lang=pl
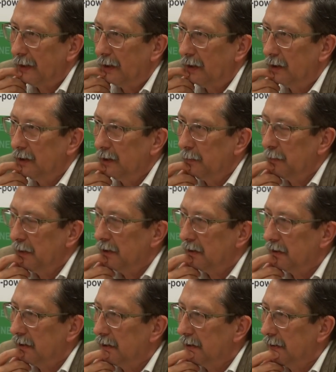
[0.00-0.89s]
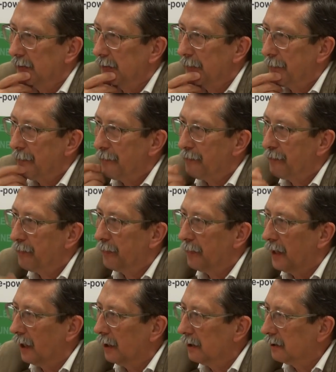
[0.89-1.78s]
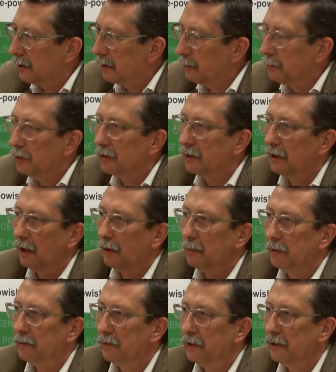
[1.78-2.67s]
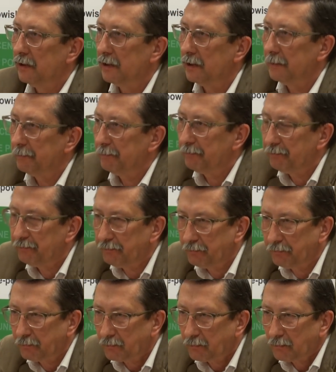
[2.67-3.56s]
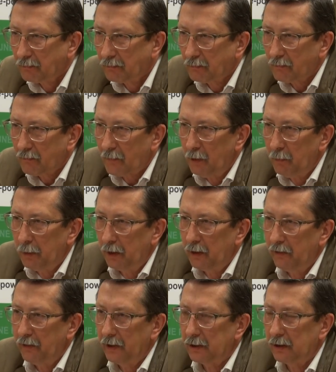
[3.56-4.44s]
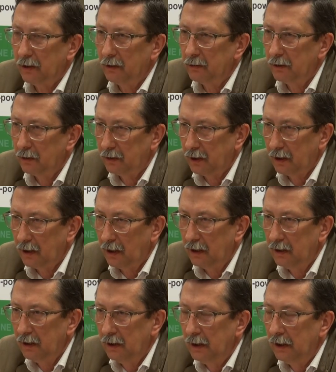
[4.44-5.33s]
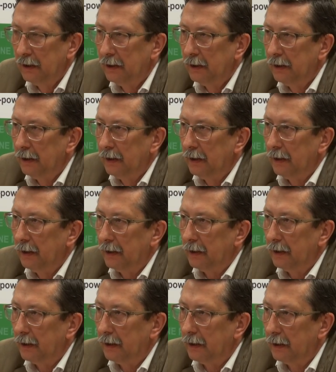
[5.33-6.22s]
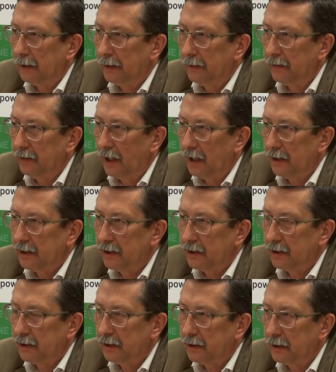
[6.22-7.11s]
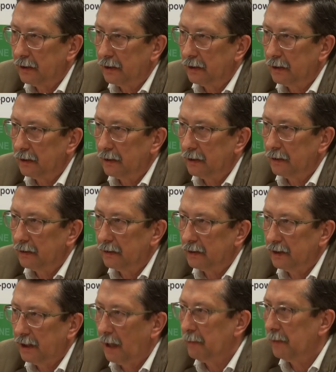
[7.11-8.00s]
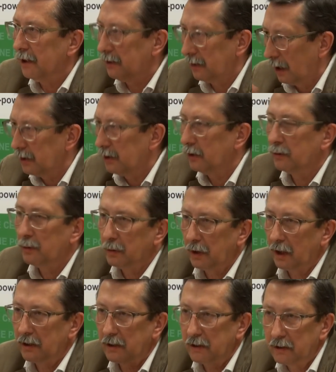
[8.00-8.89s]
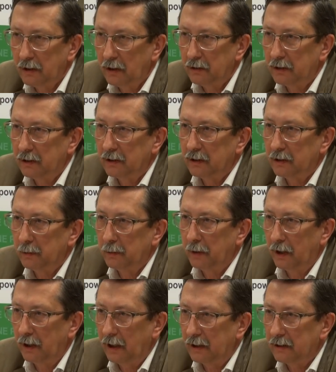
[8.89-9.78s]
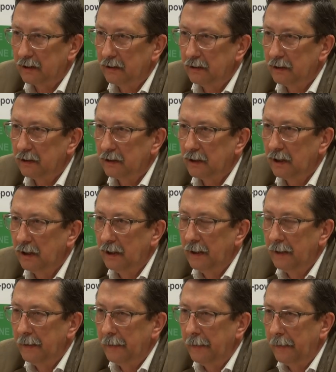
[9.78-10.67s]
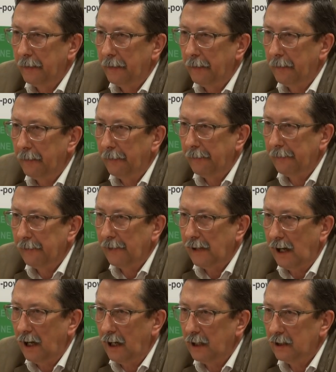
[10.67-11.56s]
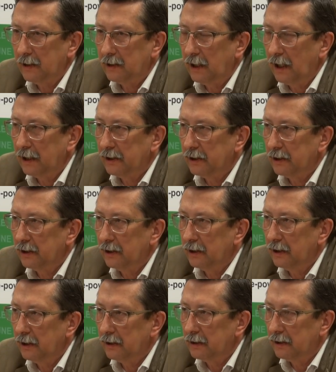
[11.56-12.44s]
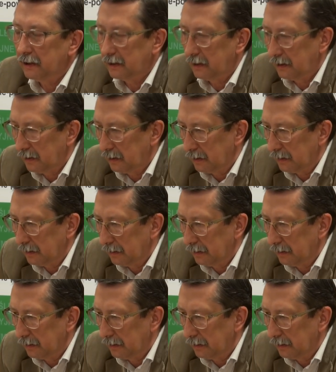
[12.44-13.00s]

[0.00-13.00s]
O nim jest najsmutniej mówić, ponieważ on dotyka E, nas e, samych, także tutaj siedzących, żeby była jasność, e, ale także jest